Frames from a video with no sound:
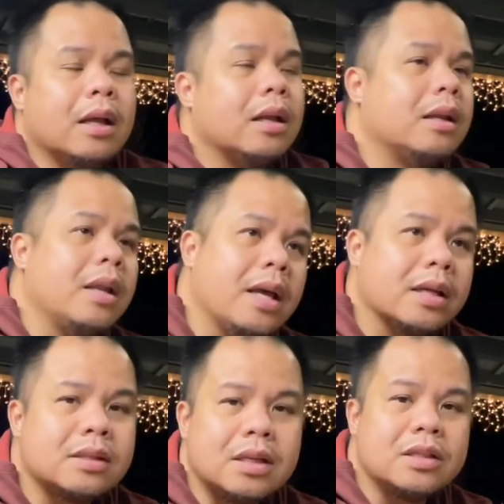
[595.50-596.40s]

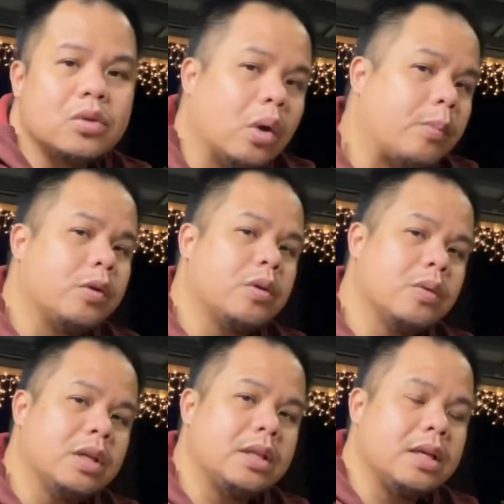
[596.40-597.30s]
Next is yung
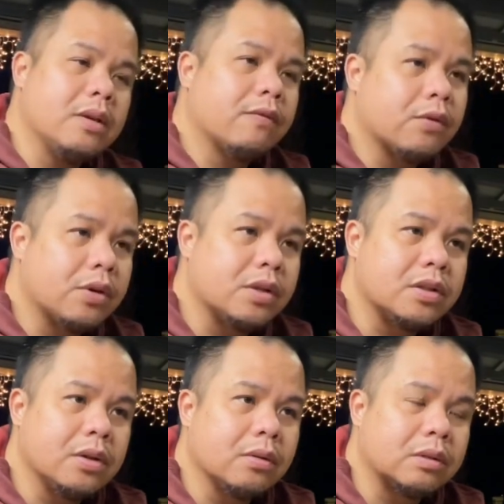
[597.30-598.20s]
opportunity, of course,
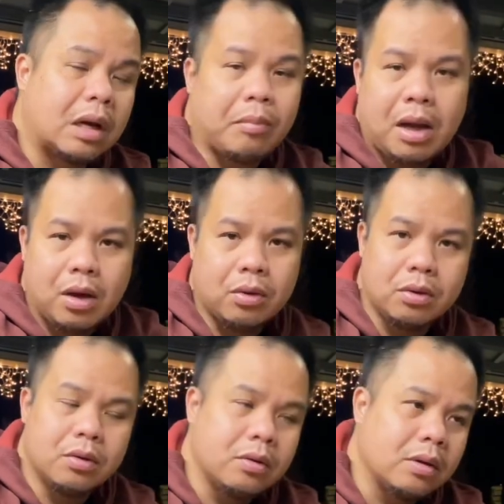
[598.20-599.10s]
yung trabaho.
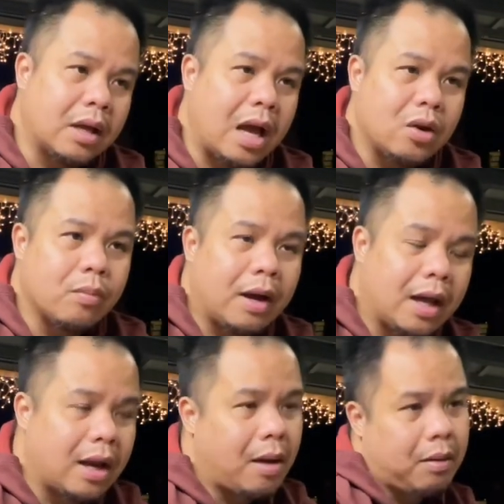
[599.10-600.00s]
Gaano ba
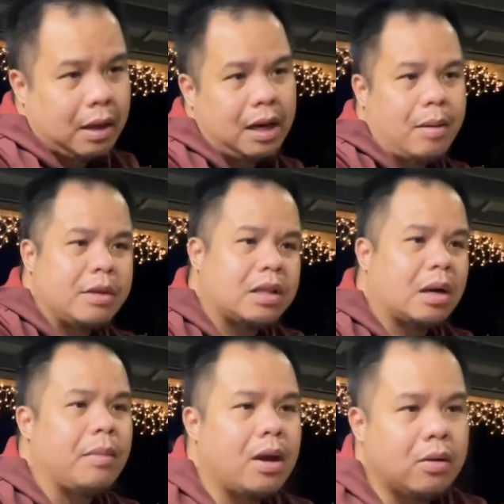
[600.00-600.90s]
kara karaming
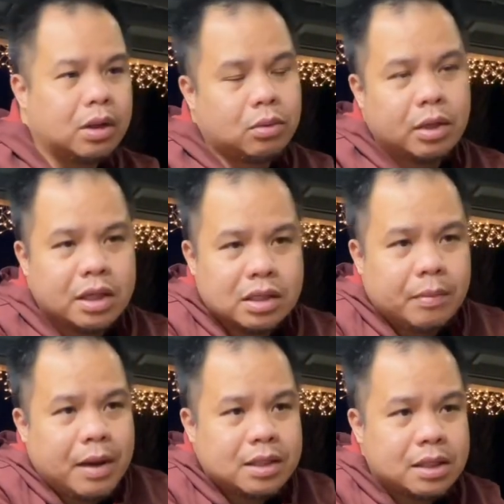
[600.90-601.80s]
trabaho? Katulad yan sa
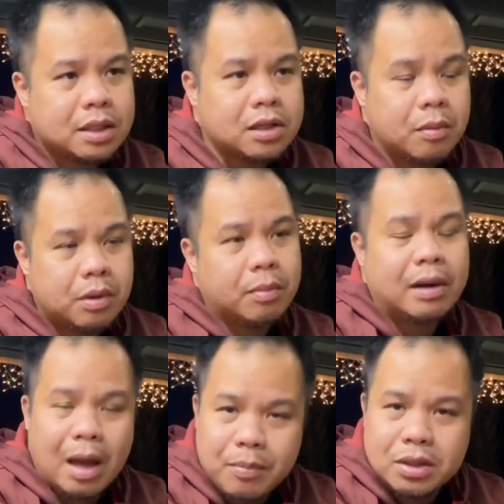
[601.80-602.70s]
Pasig, syempre
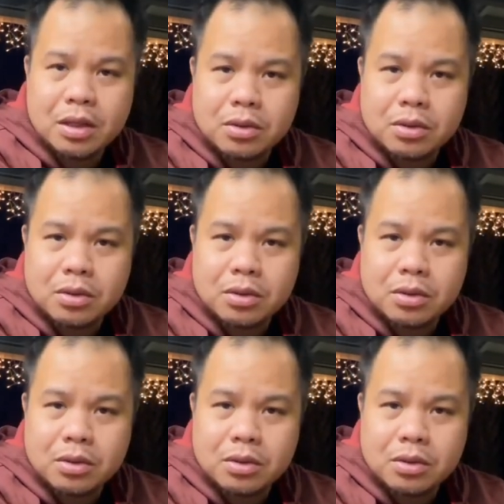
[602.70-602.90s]
malapit yan sa